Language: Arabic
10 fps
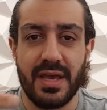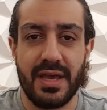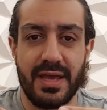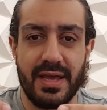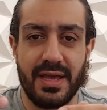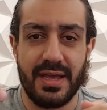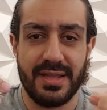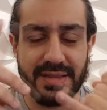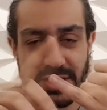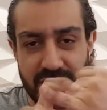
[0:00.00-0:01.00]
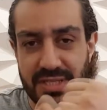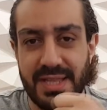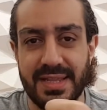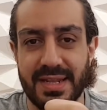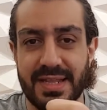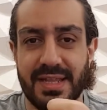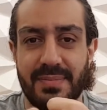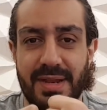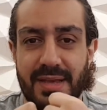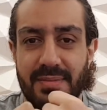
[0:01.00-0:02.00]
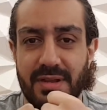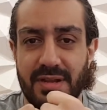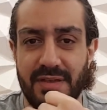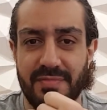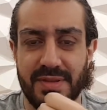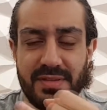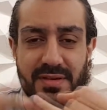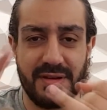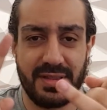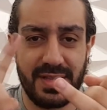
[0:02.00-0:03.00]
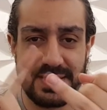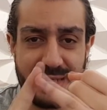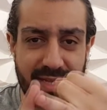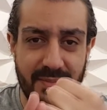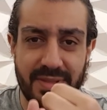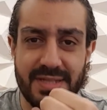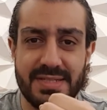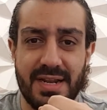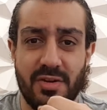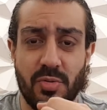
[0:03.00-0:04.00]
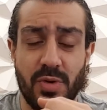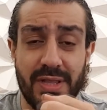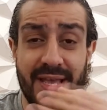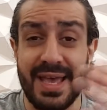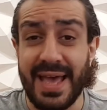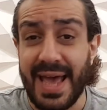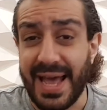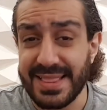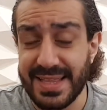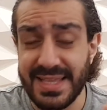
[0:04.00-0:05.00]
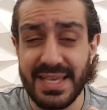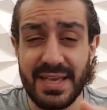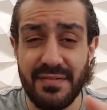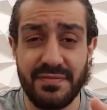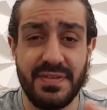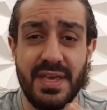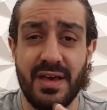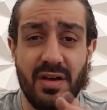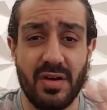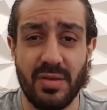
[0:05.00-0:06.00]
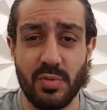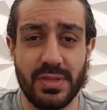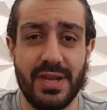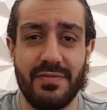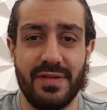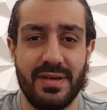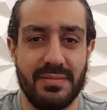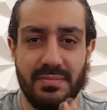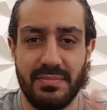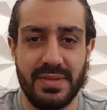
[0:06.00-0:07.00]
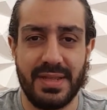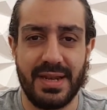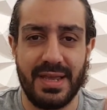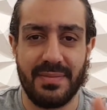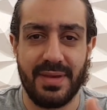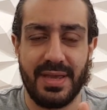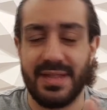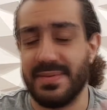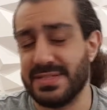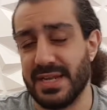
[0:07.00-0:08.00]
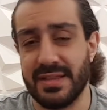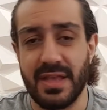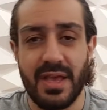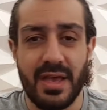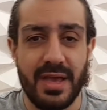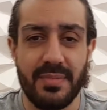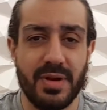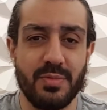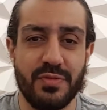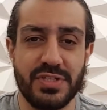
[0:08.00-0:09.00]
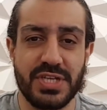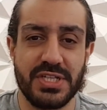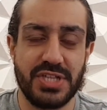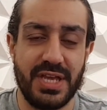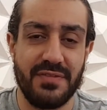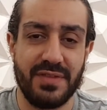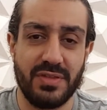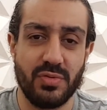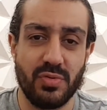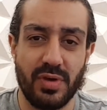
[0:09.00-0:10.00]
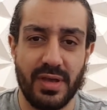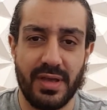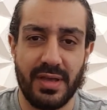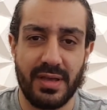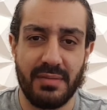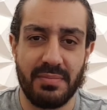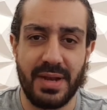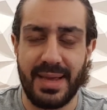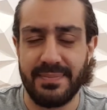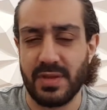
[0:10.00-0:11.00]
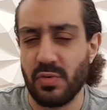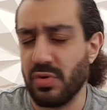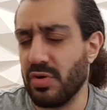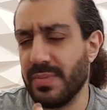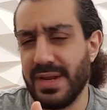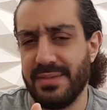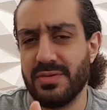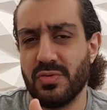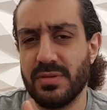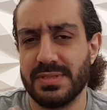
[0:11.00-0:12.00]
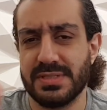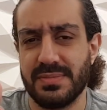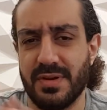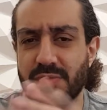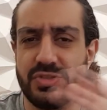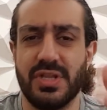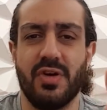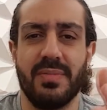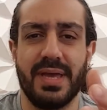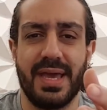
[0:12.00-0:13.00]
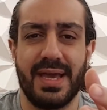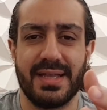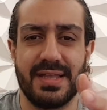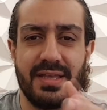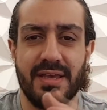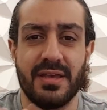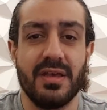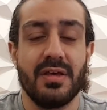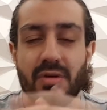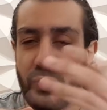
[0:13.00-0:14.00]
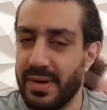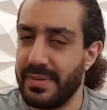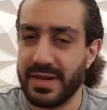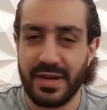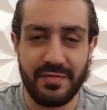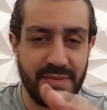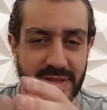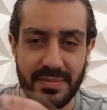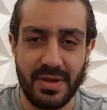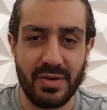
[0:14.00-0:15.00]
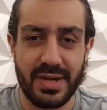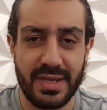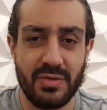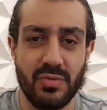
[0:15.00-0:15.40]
التيشيرتات آه، اللي اتكتب عليها بلاك لايف ماتر الناس اللي كانت بتنزل على ركبه واحده حتى دي كان فيها اراء مختلفه بين اللعيبه يعني مثلا ابراهيموفيتش كان شايف انه آه، لعيبه الكوره هم لعيبه كوره بس ما لهمش دعوه باي حاجه تانية ولا بلاك لايف ماتر بقى ولا غيره